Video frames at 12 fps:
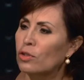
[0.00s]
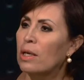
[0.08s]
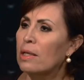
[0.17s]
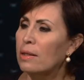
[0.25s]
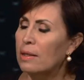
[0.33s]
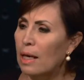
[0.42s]

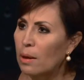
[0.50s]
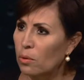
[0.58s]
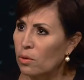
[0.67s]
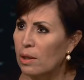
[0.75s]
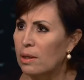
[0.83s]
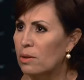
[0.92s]

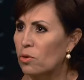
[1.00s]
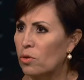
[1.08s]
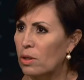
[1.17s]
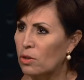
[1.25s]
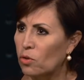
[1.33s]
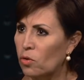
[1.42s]
centavo de las
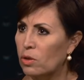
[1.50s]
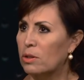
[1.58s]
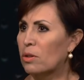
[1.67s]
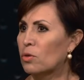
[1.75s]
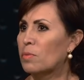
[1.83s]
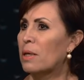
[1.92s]

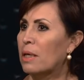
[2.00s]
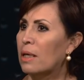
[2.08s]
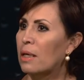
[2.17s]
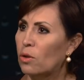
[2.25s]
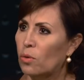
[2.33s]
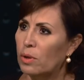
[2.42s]
donaciones los
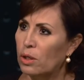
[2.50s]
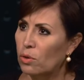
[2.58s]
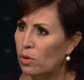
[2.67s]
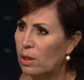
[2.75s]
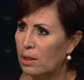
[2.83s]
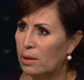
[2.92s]
maneja el
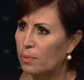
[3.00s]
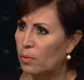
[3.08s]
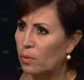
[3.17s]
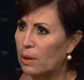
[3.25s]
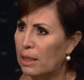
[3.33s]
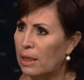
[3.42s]
gobierno de la
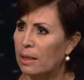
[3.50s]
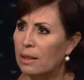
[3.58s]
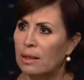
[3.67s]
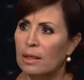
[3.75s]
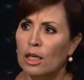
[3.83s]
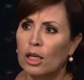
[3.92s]
República.
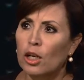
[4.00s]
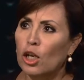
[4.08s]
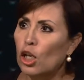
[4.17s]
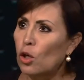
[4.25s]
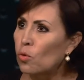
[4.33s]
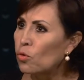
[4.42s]

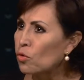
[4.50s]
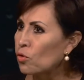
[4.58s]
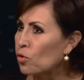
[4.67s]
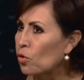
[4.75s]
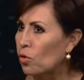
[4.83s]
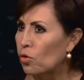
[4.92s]
Ni un
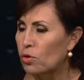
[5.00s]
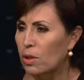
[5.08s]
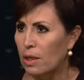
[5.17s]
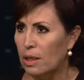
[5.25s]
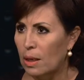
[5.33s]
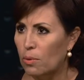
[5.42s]
solo
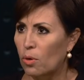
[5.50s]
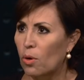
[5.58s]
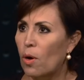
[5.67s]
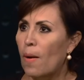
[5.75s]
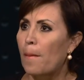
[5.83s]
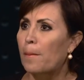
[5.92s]
centavo.
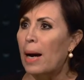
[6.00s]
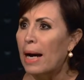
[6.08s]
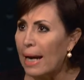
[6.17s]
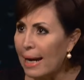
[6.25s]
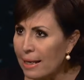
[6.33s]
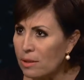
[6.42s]

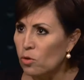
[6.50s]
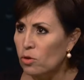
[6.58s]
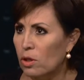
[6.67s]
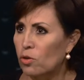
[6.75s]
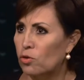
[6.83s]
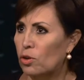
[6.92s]
Para eso
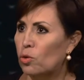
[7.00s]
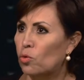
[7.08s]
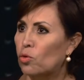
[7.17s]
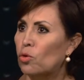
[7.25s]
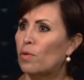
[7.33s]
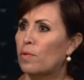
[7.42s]
se
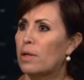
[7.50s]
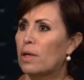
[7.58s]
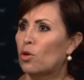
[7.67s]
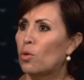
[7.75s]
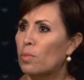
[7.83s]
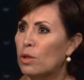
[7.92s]
constituyó el
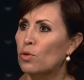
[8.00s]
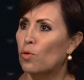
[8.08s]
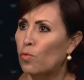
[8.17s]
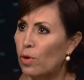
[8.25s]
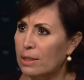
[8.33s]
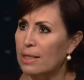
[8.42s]
Fideicomiso
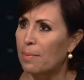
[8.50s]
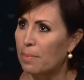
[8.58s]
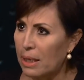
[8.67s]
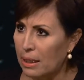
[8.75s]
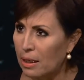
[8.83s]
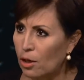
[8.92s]
Fuerza
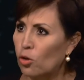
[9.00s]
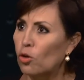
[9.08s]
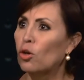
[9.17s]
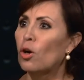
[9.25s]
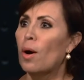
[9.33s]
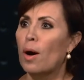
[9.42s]
México,
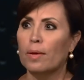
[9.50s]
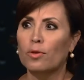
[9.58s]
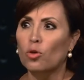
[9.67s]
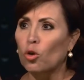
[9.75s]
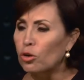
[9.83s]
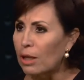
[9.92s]

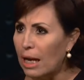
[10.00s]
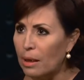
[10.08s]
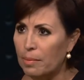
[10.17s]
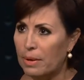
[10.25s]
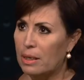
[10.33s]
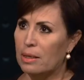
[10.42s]

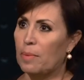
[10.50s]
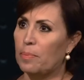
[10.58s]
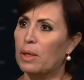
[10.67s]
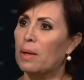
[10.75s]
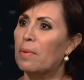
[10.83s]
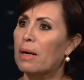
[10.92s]
totalmente
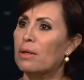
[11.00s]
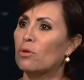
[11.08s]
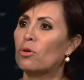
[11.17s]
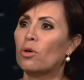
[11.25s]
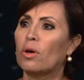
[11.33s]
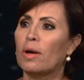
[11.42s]

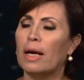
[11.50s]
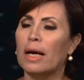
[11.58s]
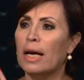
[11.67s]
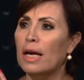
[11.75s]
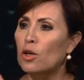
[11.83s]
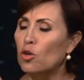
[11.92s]
privado.
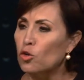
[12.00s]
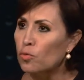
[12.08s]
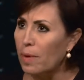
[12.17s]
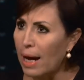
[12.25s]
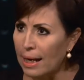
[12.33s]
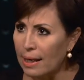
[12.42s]

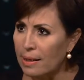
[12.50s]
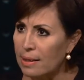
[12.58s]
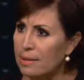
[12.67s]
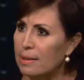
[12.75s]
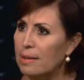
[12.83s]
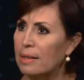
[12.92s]
Ellos van a
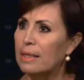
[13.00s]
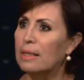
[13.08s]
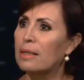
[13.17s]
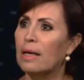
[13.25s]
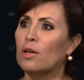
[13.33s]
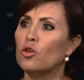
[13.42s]

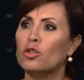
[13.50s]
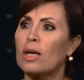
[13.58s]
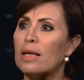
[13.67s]
decidir, ellos